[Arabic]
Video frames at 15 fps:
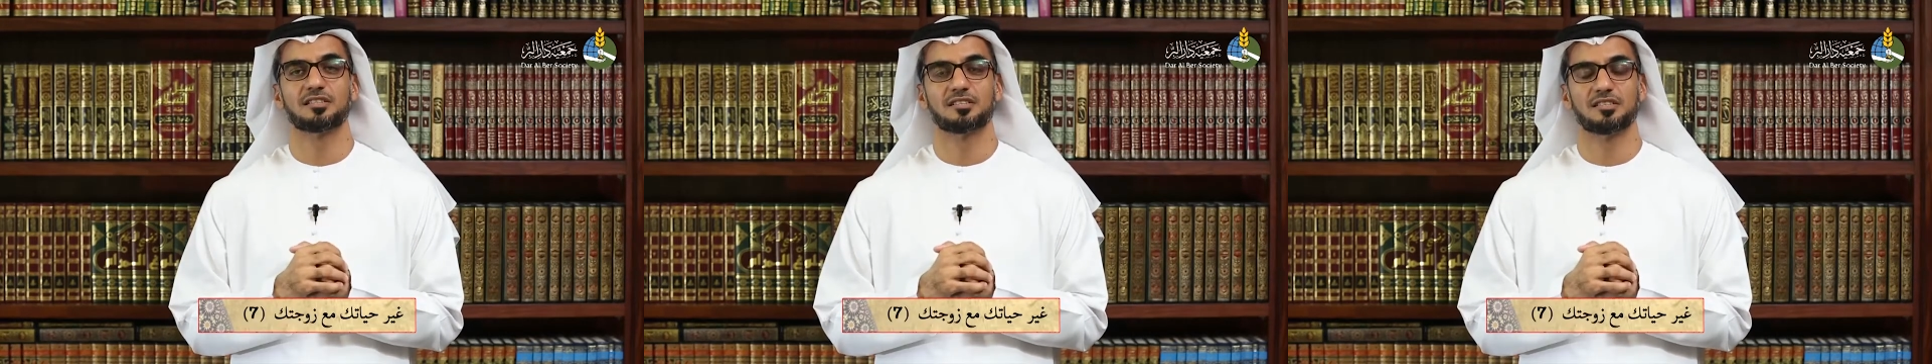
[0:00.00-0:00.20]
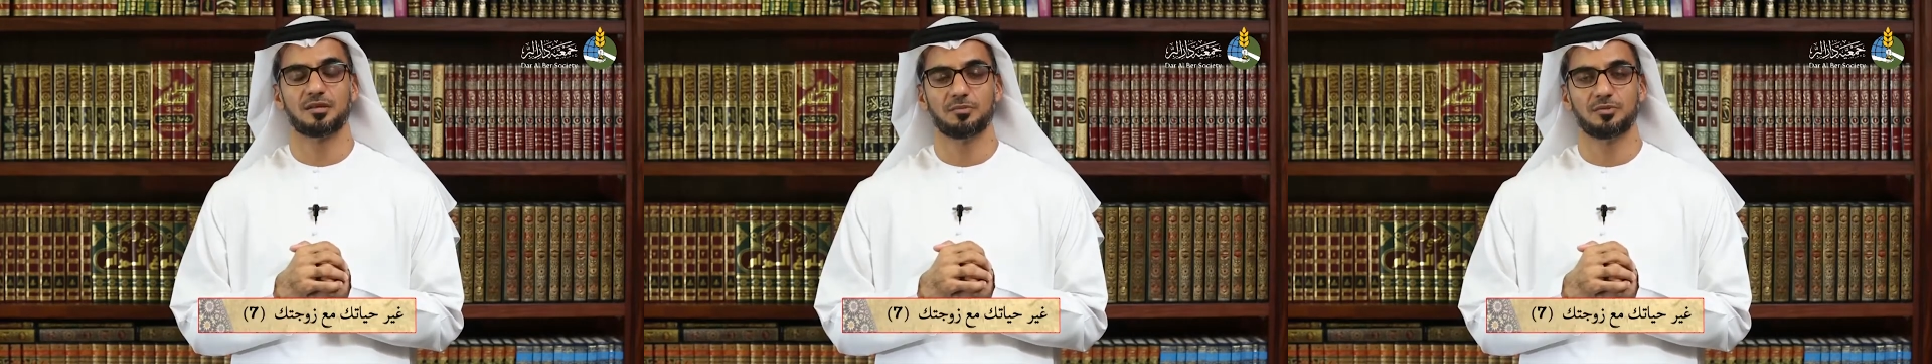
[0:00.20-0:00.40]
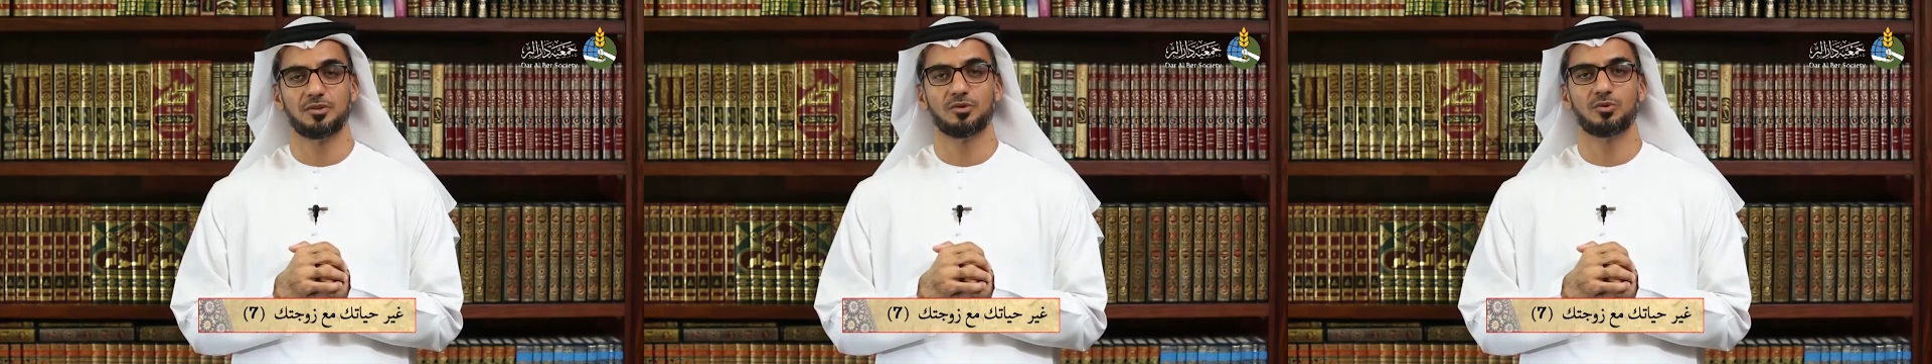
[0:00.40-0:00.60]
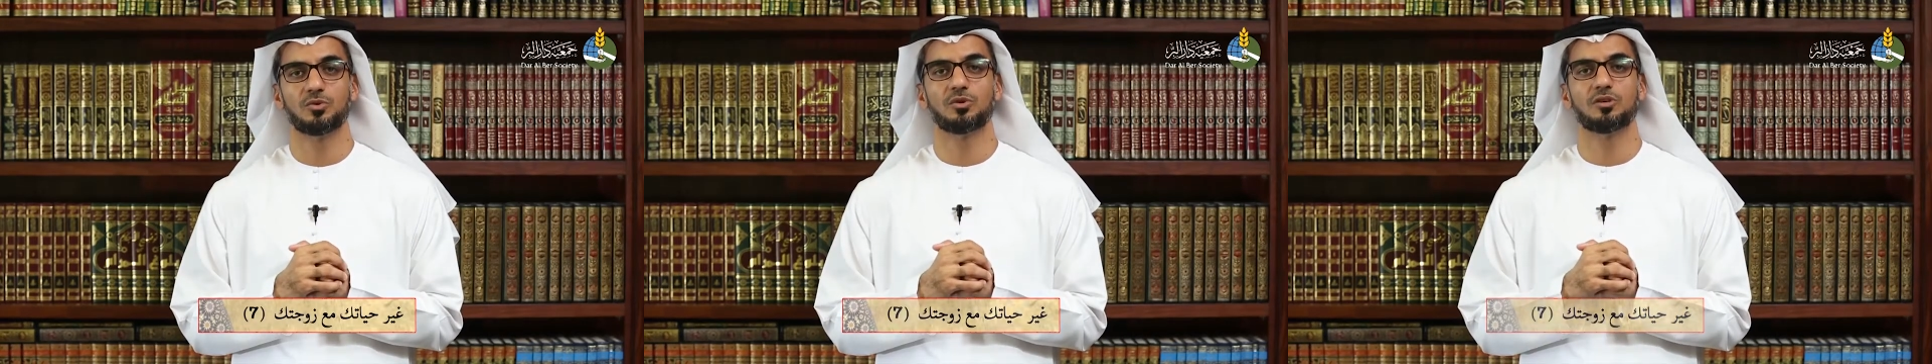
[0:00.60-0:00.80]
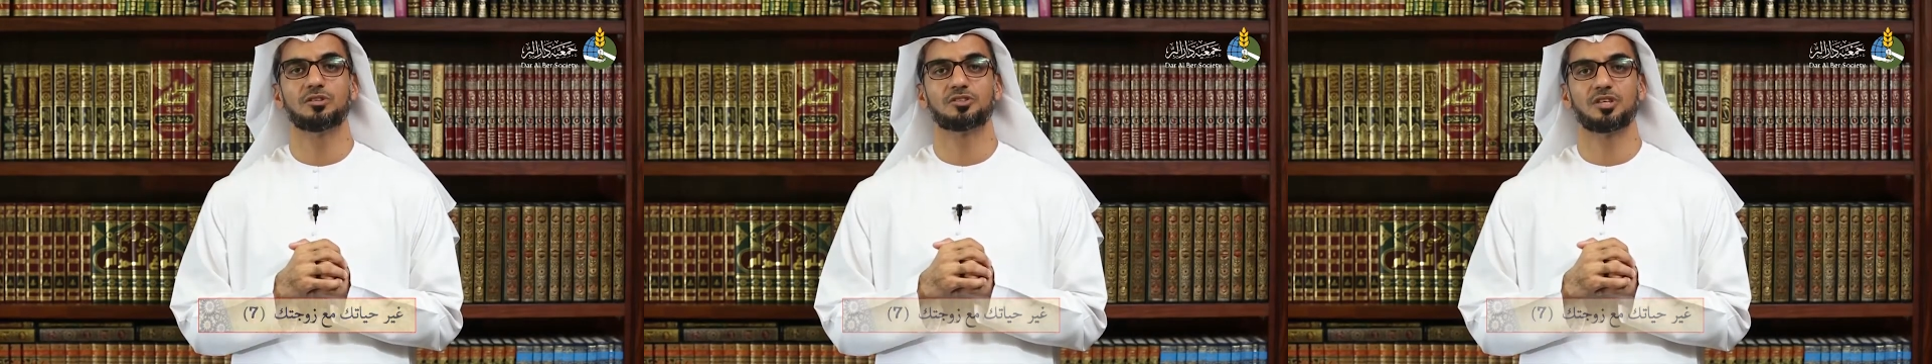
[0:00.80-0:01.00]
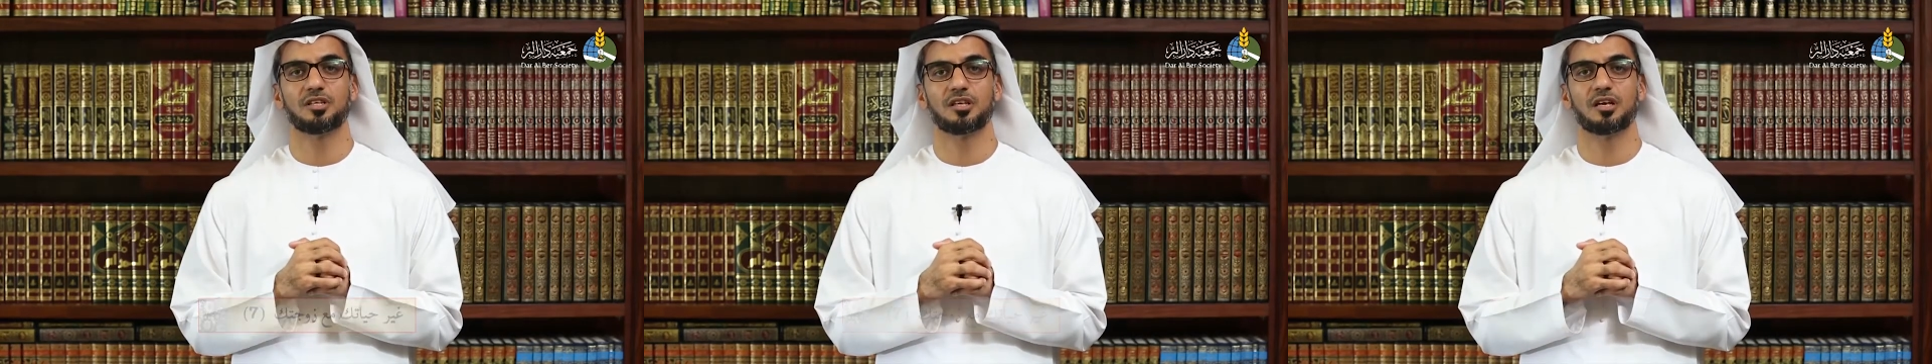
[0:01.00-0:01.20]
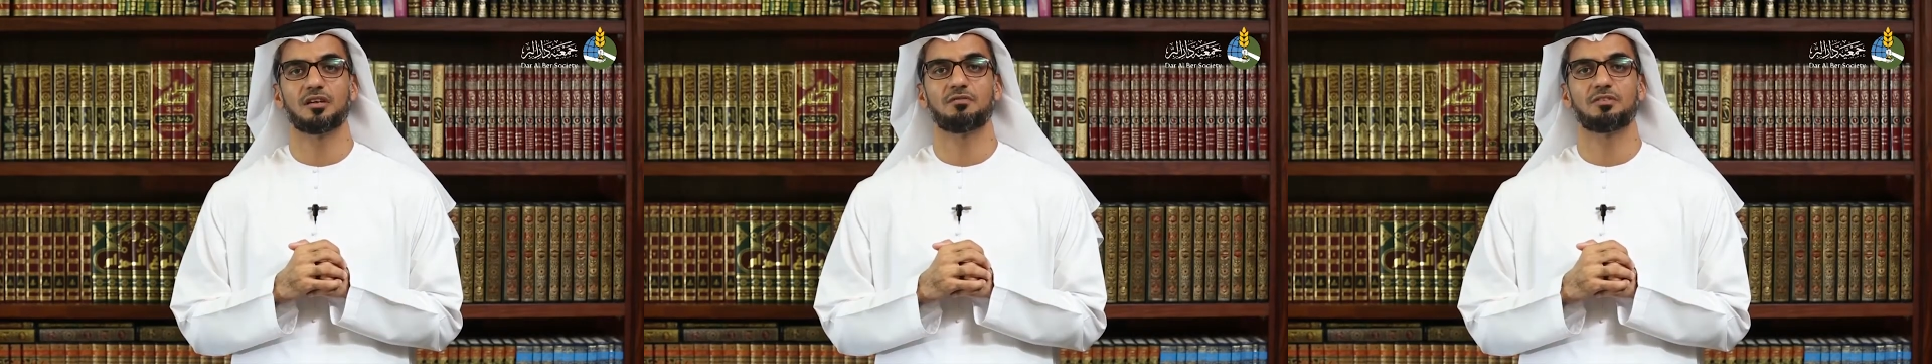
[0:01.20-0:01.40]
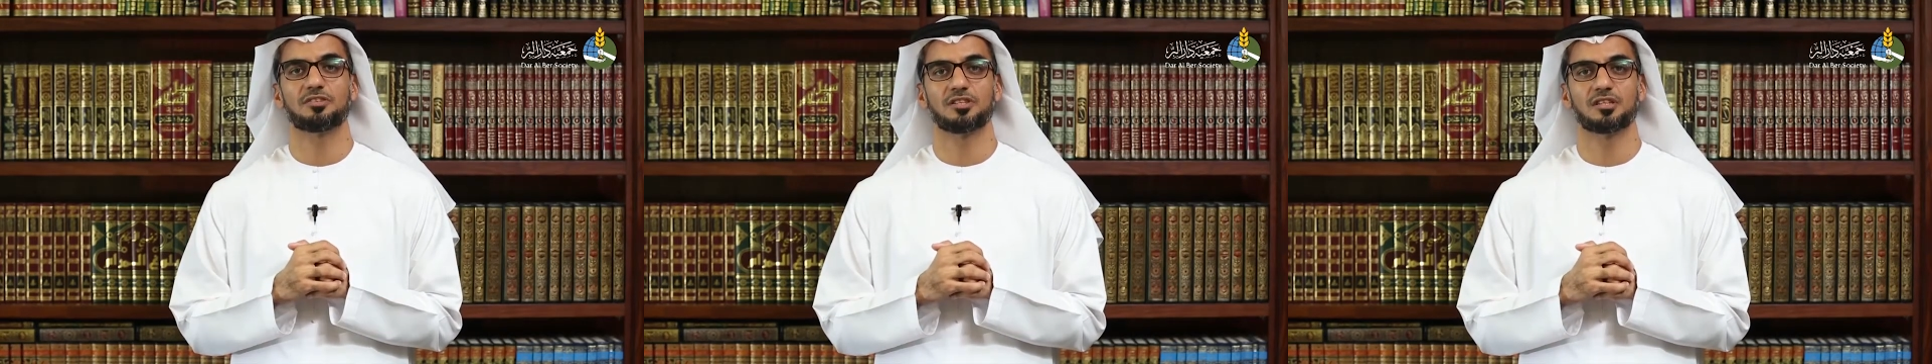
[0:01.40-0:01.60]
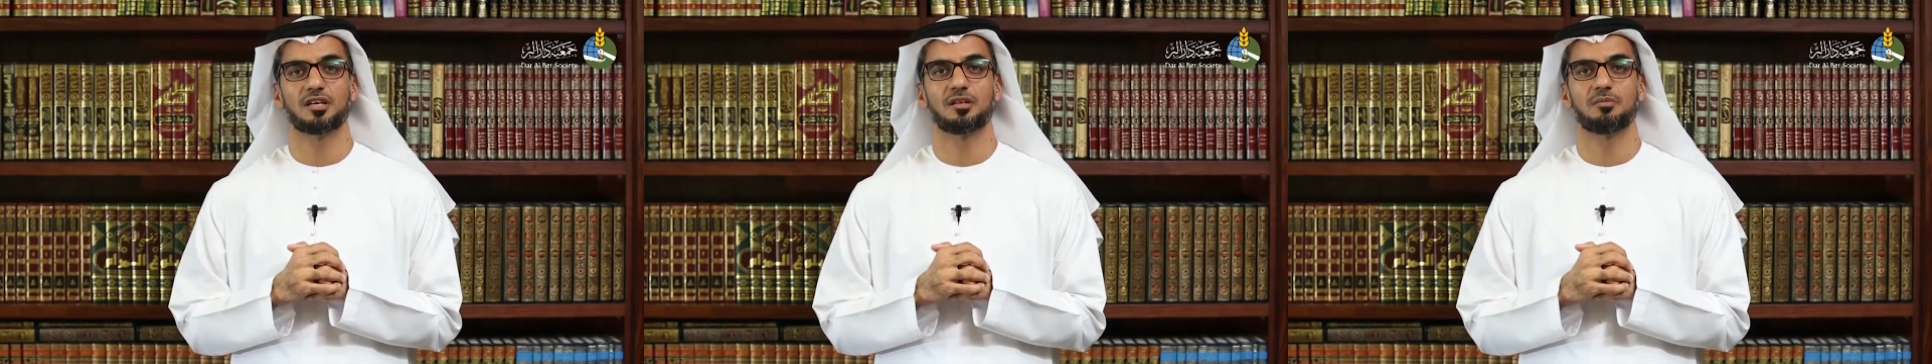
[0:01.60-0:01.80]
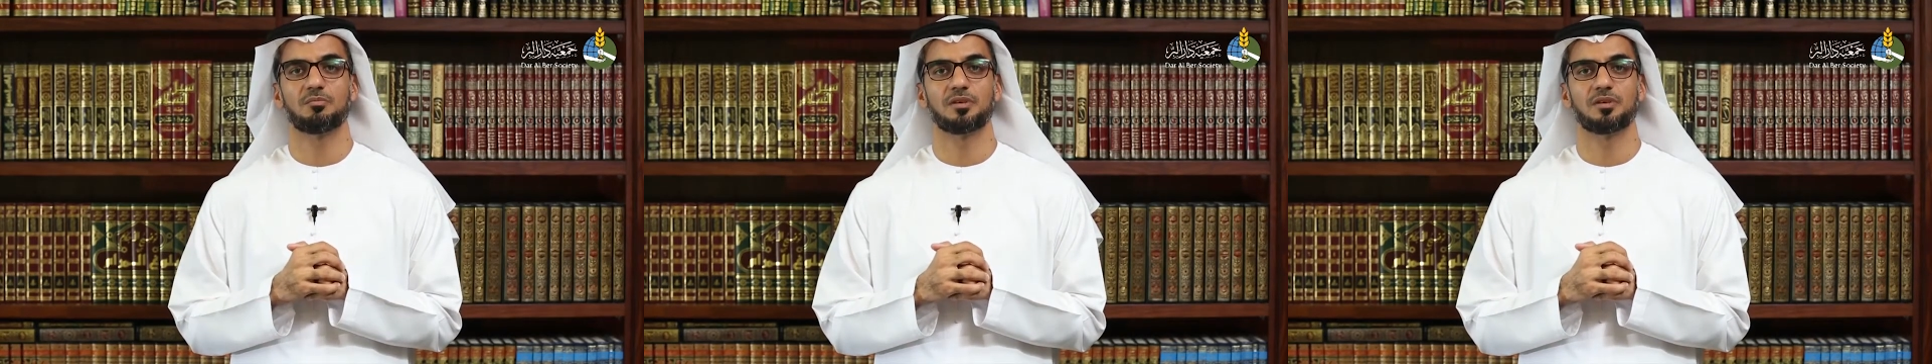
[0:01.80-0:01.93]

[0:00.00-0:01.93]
ستبدو شيئا فشيئا